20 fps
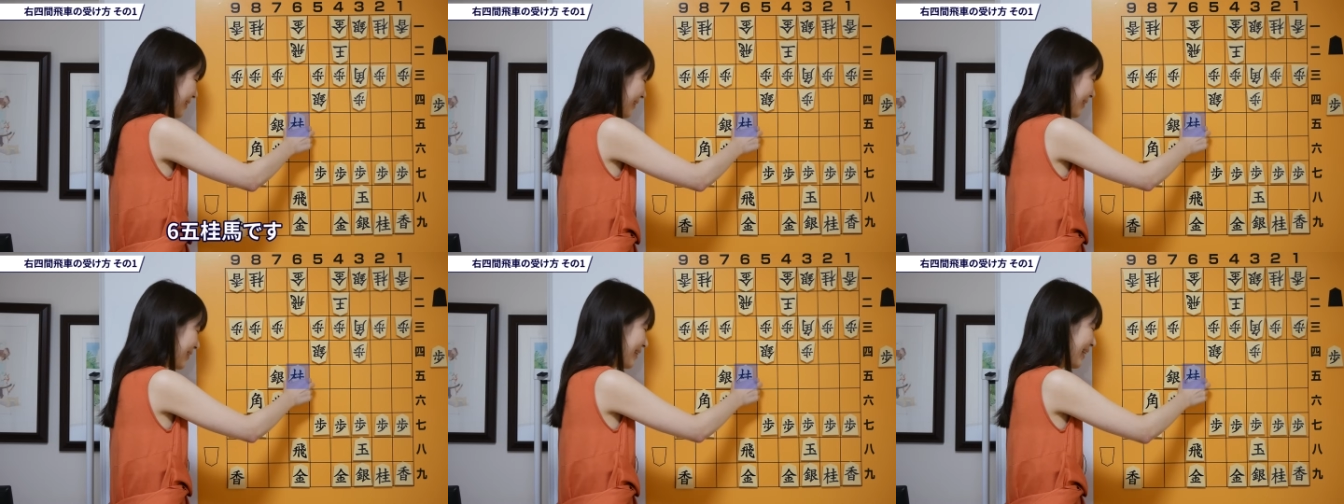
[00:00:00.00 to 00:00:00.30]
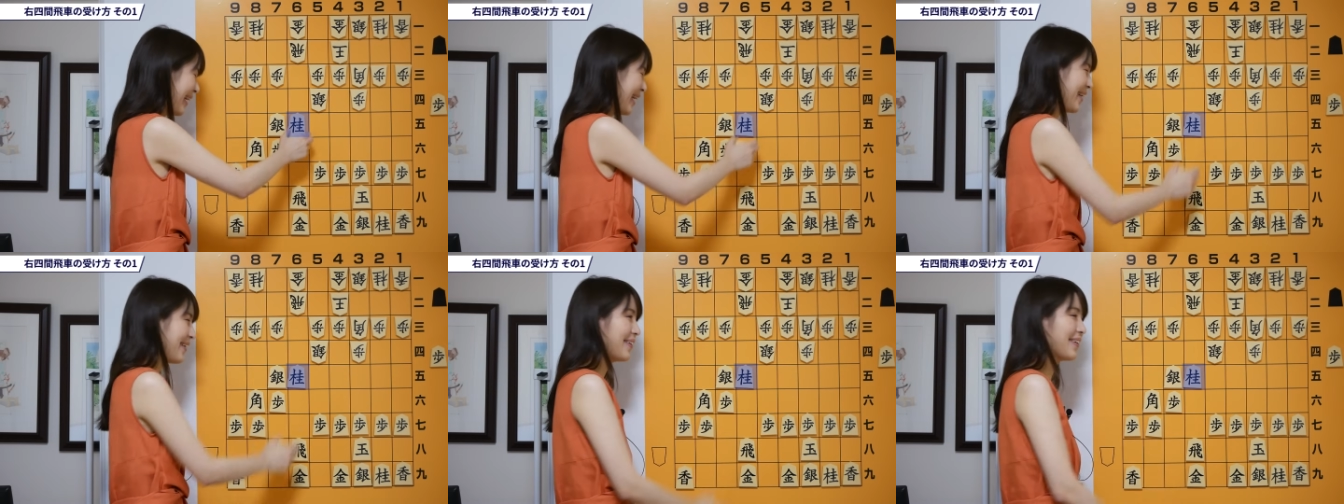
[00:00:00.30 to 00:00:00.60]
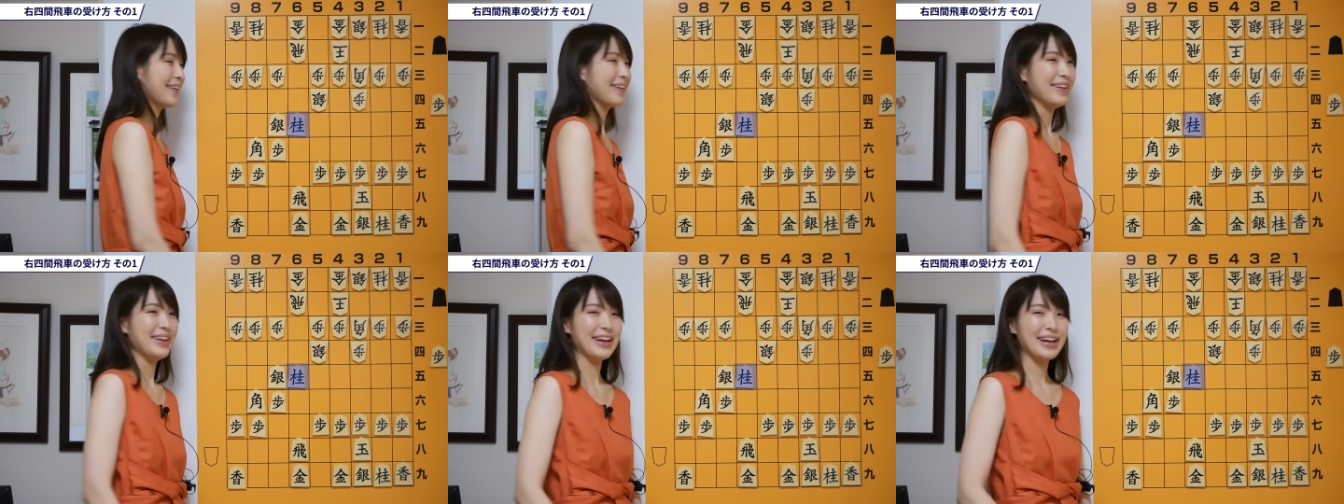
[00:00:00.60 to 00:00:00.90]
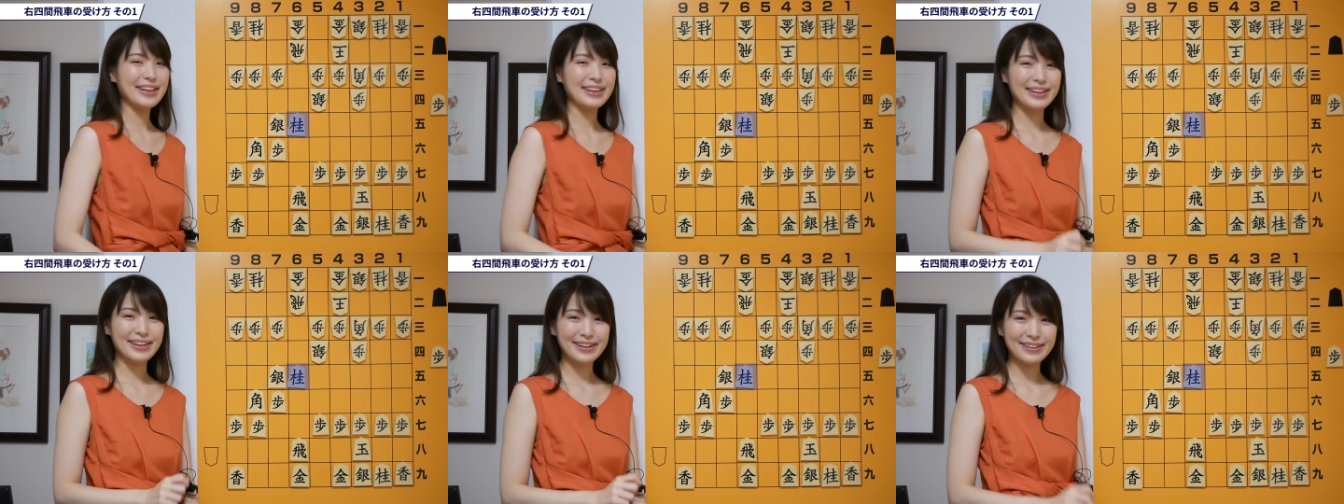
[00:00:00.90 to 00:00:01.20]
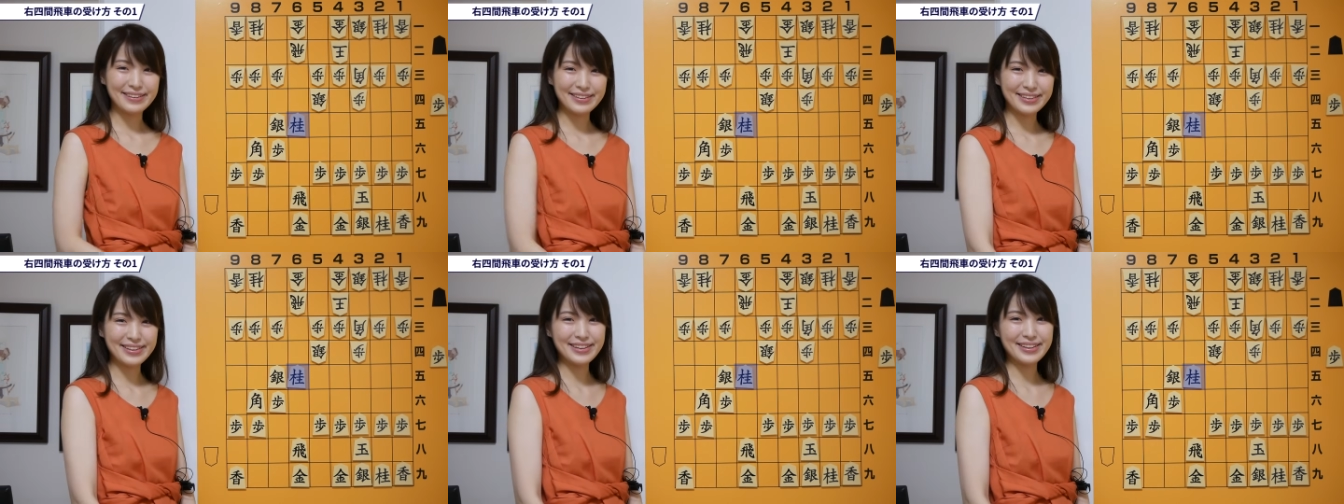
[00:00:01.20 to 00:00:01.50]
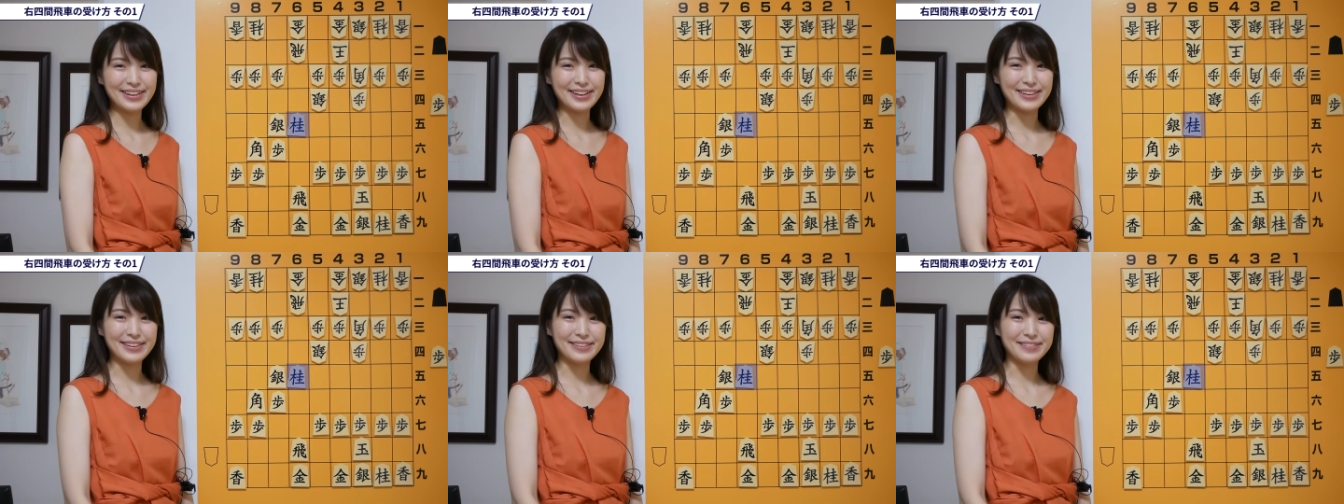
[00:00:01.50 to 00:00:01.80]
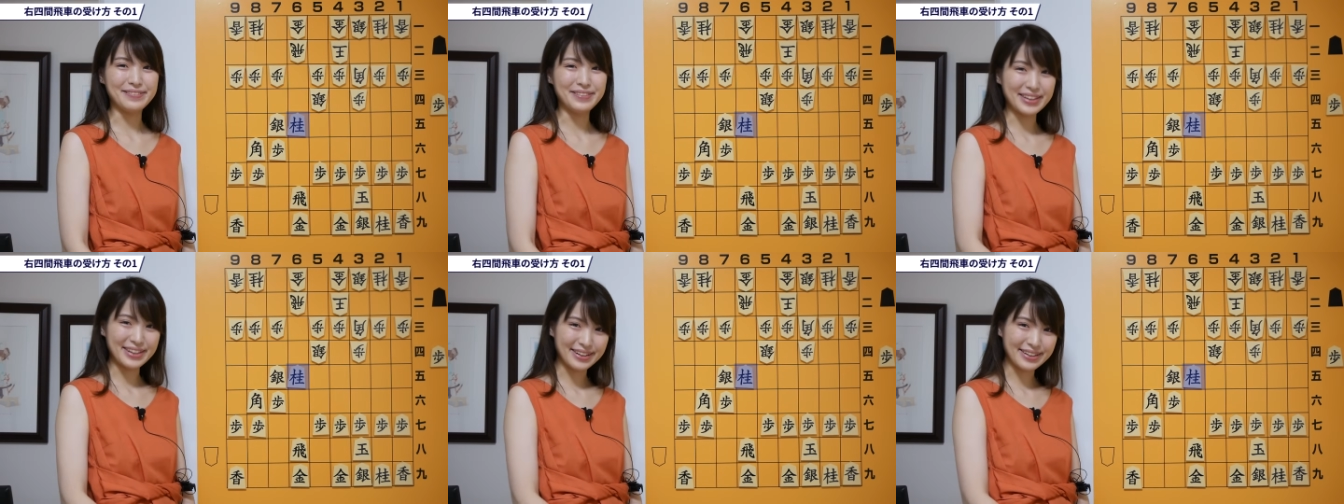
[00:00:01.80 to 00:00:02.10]
これをやってほしいで
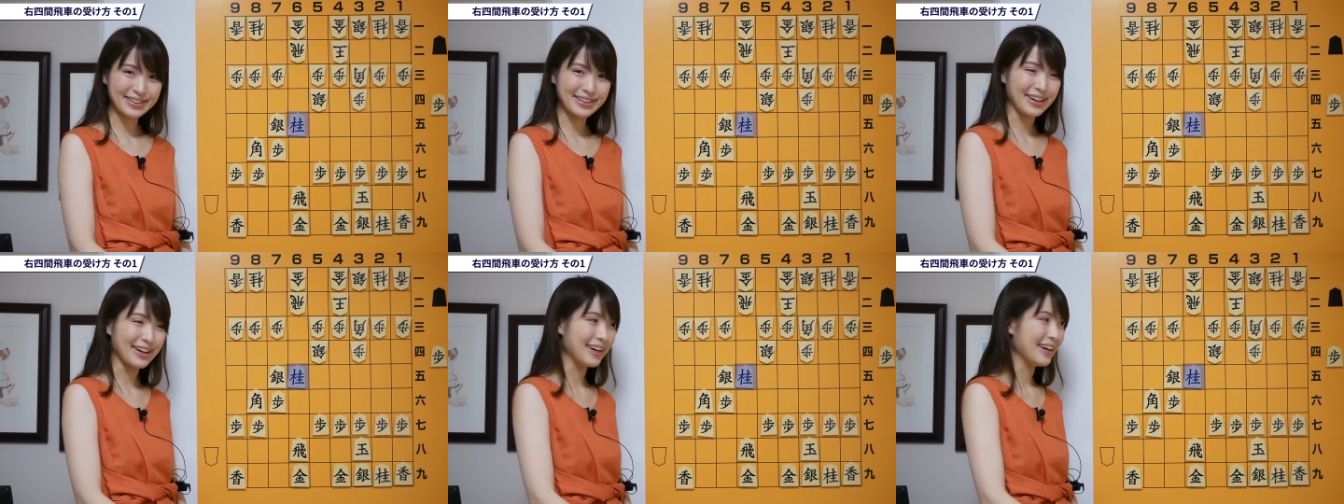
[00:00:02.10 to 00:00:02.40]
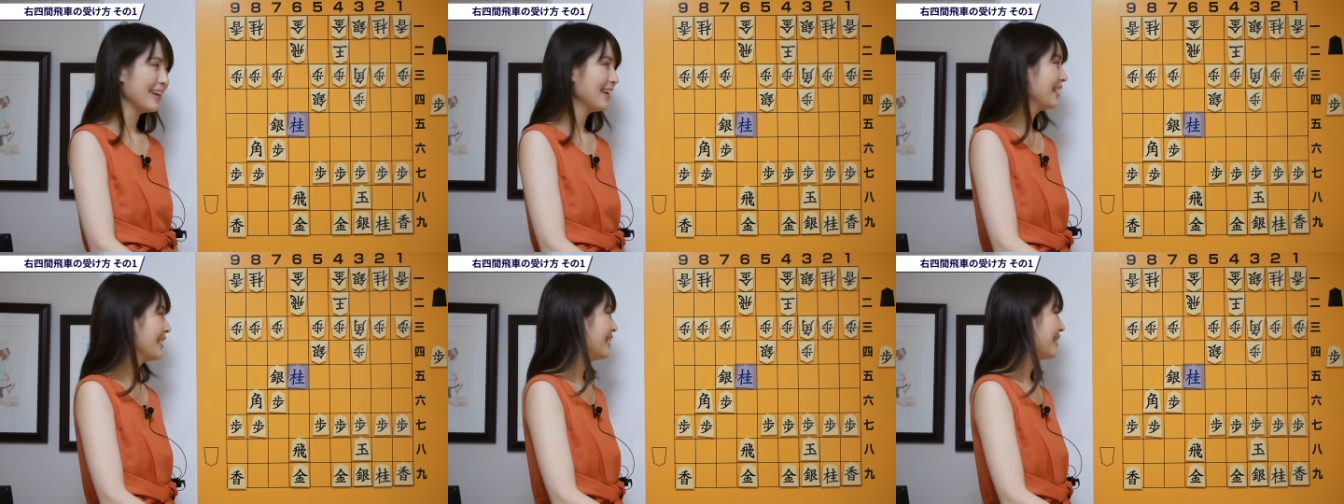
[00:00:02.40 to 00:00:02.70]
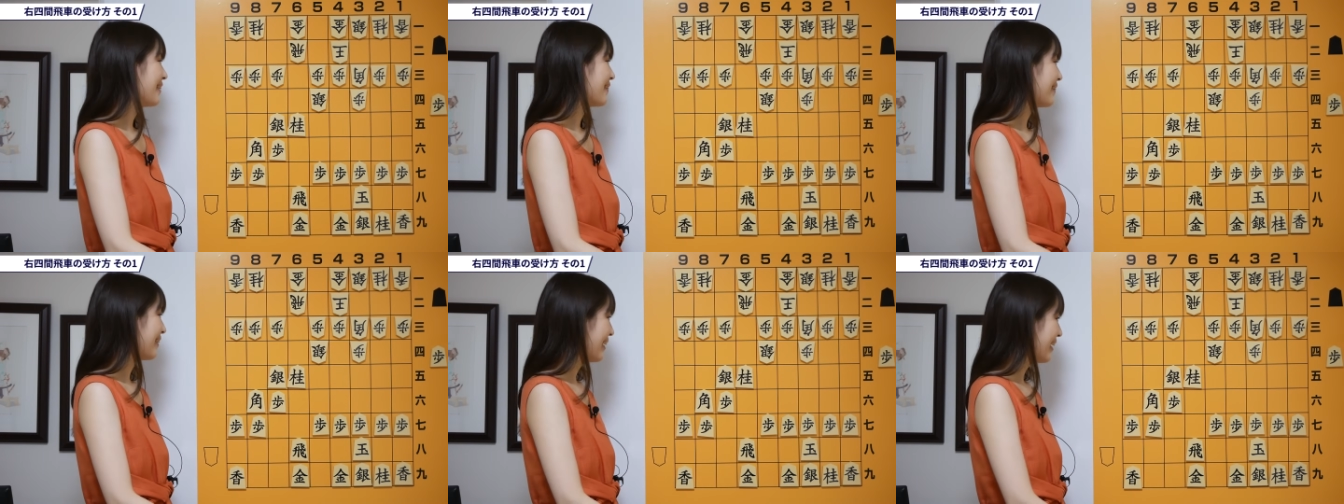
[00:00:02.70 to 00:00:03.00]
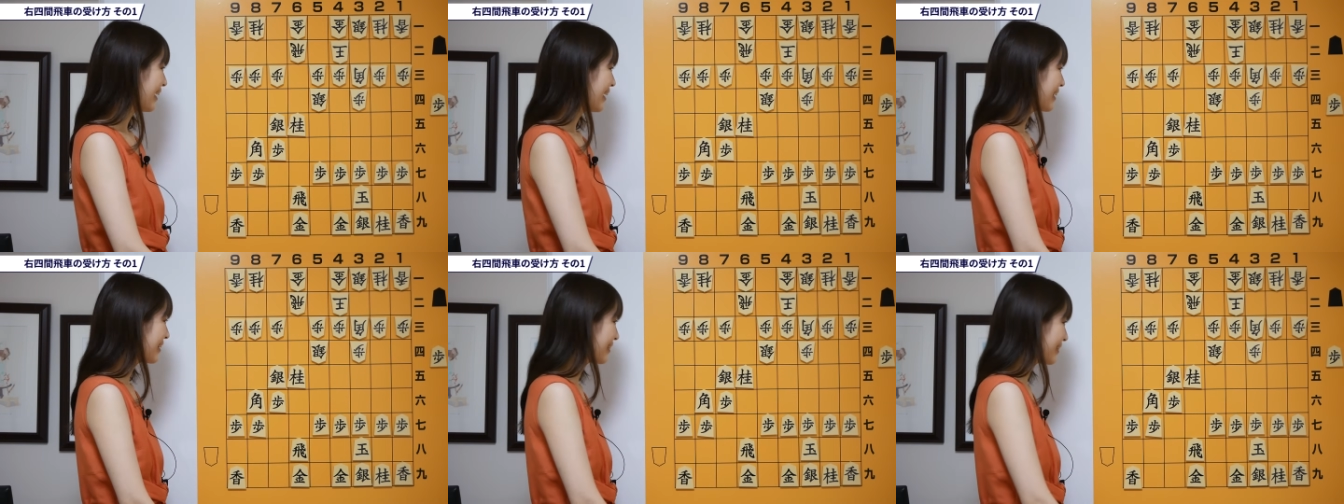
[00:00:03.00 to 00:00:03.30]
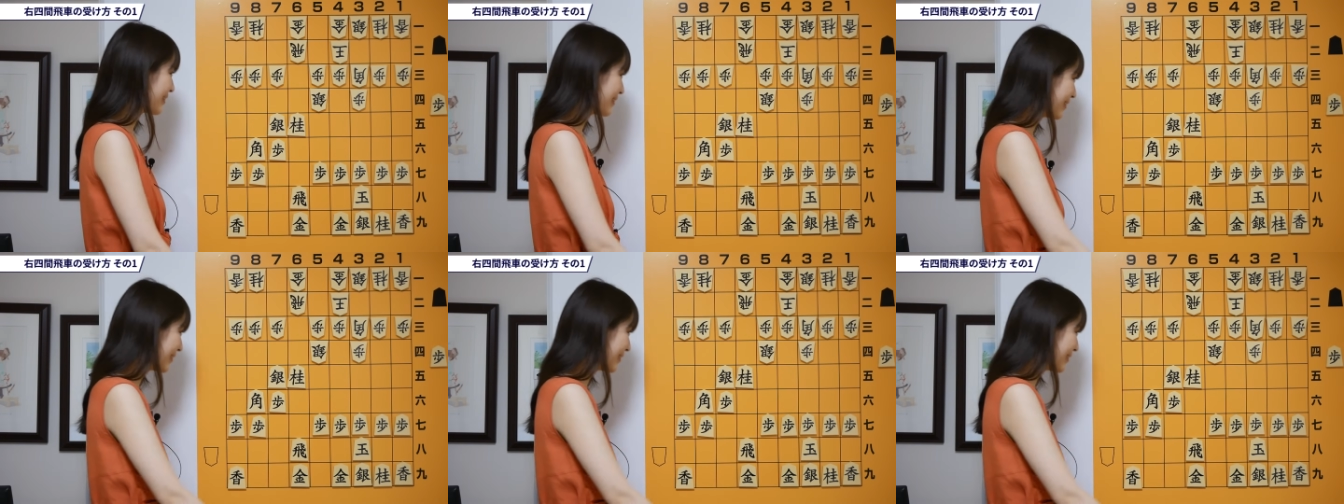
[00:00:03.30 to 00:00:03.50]
す。めちゃくちゃ。これがす